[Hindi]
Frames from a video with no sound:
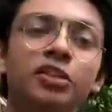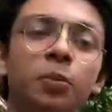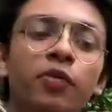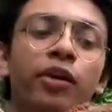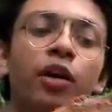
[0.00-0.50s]
तो
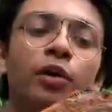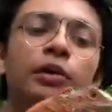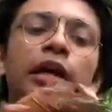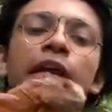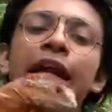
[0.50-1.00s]
मूविंग ऑन टू द
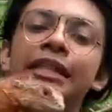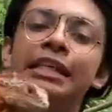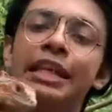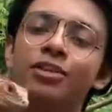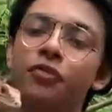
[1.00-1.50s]
रेड
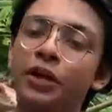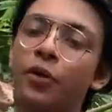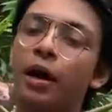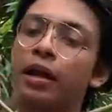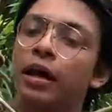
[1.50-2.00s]
सीरीज ऑफ
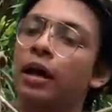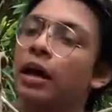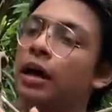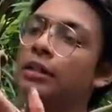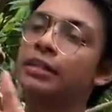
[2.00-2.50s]
इग्वाना
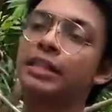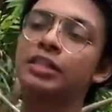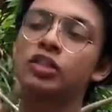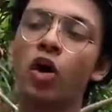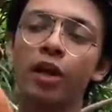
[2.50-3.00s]
दिस इज
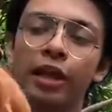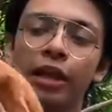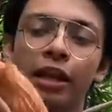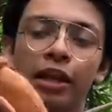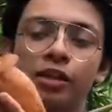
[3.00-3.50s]
सॉरिल
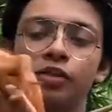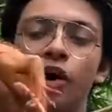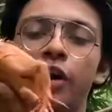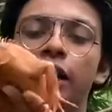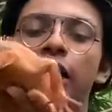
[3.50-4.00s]

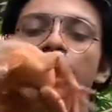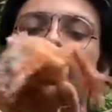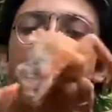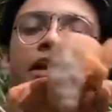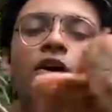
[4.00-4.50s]
सॉरिल
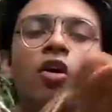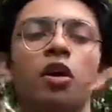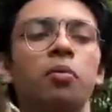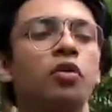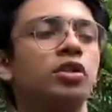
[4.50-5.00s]
एक
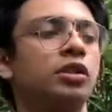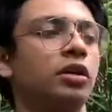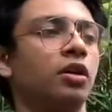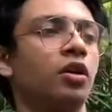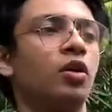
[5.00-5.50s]
ऑलमोस्ट
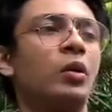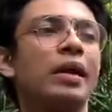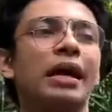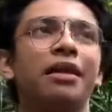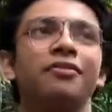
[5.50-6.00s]
टू
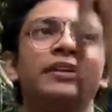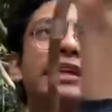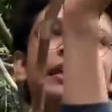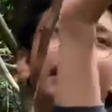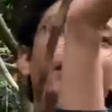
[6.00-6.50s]
एंड हाफ
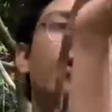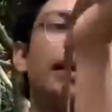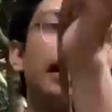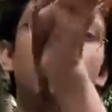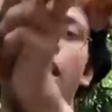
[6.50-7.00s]
फीट का इगवाना
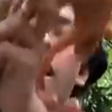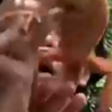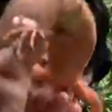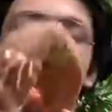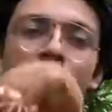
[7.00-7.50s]
है
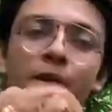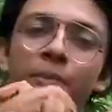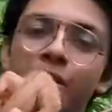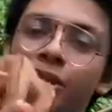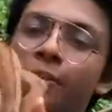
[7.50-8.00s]
और ये भी
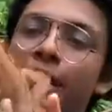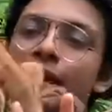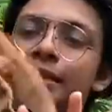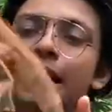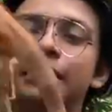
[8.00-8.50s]
मार्शल भाई के
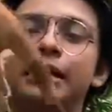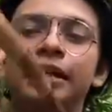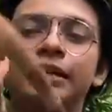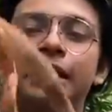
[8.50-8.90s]
साथ ही रहता